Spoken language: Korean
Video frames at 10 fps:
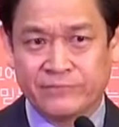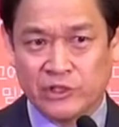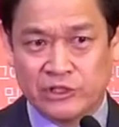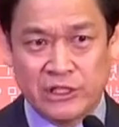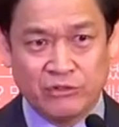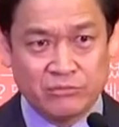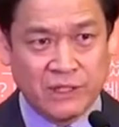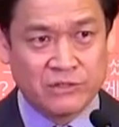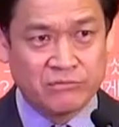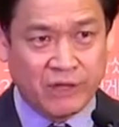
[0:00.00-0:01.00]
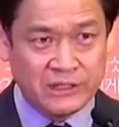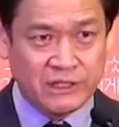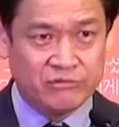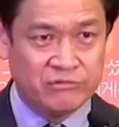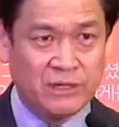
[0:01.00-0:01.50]
지난주 말씀 굉장히
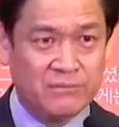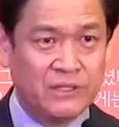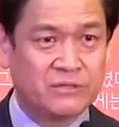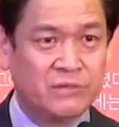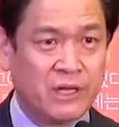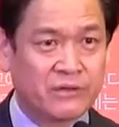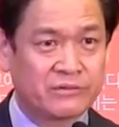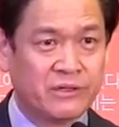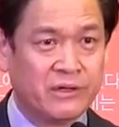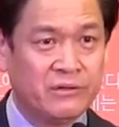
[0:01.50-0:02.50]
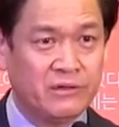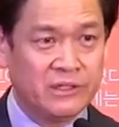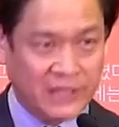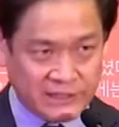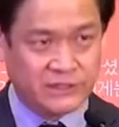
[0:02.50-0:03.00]
중요한 말씀이라고 했어요.
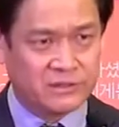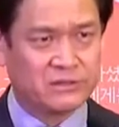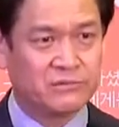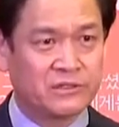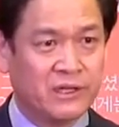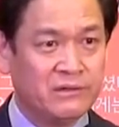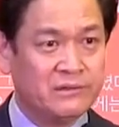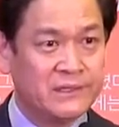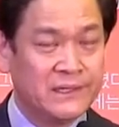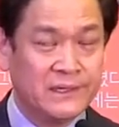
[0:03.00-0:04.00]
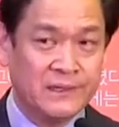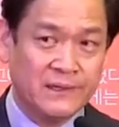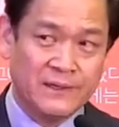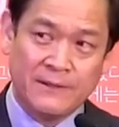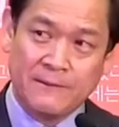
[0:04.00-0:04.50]
다시 들어보세요.
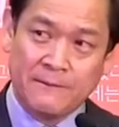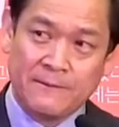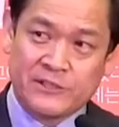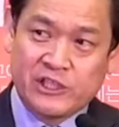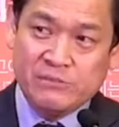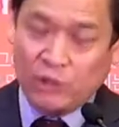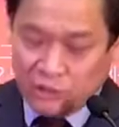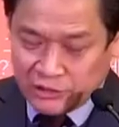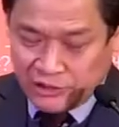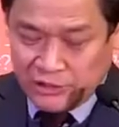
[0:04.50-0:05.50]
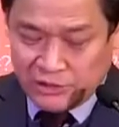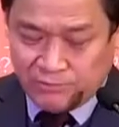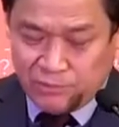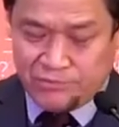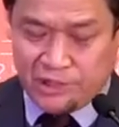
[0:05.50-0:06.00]
지금이 어느 때인지를
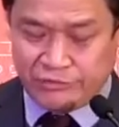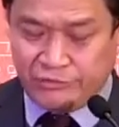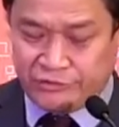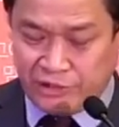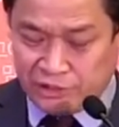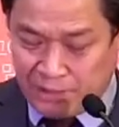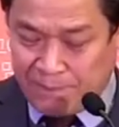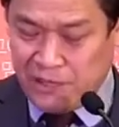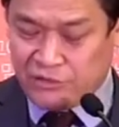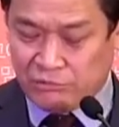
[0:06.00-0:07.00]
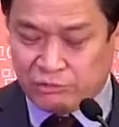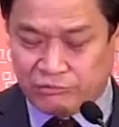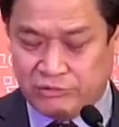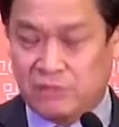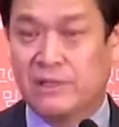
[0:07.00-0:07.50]
분별할 수 있어야 돼. 자, 8절부터
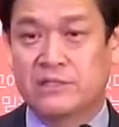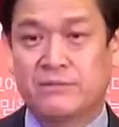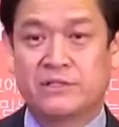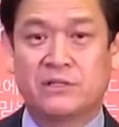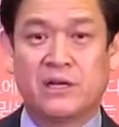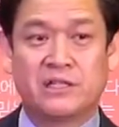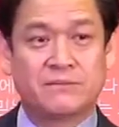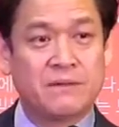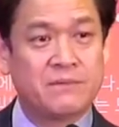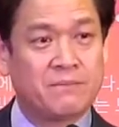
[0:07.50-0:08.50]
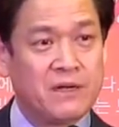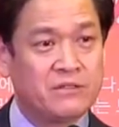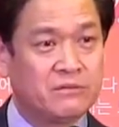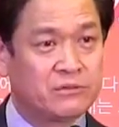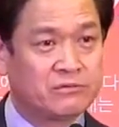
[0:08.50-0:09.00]
9절 말씀이 스가랴 13장
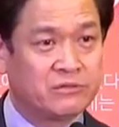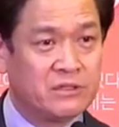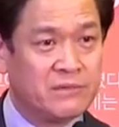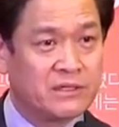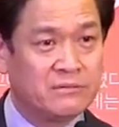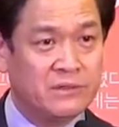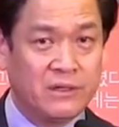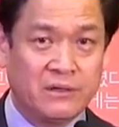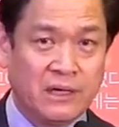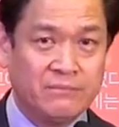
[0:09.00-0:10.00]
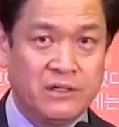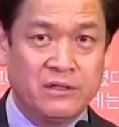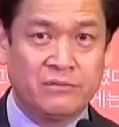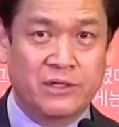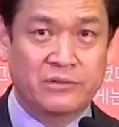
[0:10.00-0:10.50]
8절부터 9절 말씀인데요. 한번
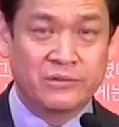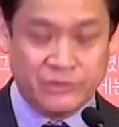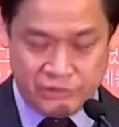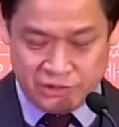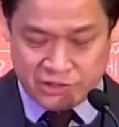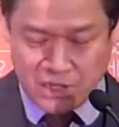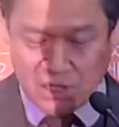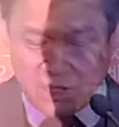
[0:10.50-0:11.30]
읽어 보겠어요. 시작.